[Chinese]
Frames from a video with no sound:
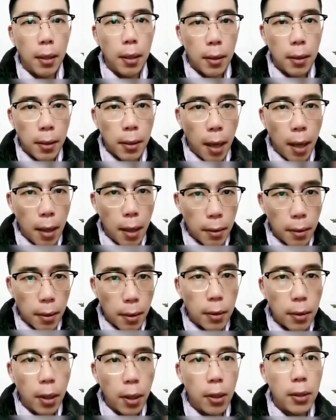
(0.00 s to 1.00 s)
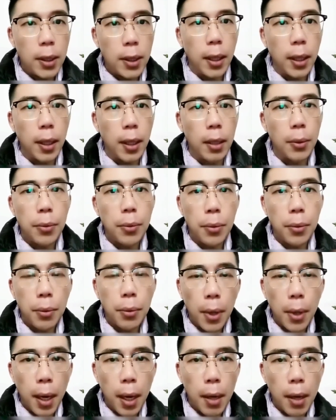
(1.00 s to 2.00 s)
嗓子刀割疼、虚
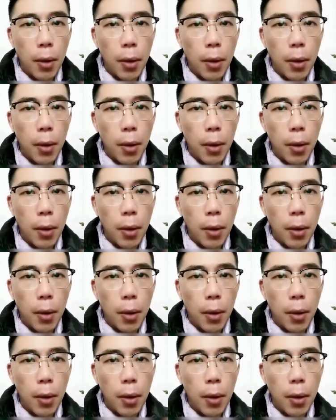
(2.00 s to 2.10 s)
汗、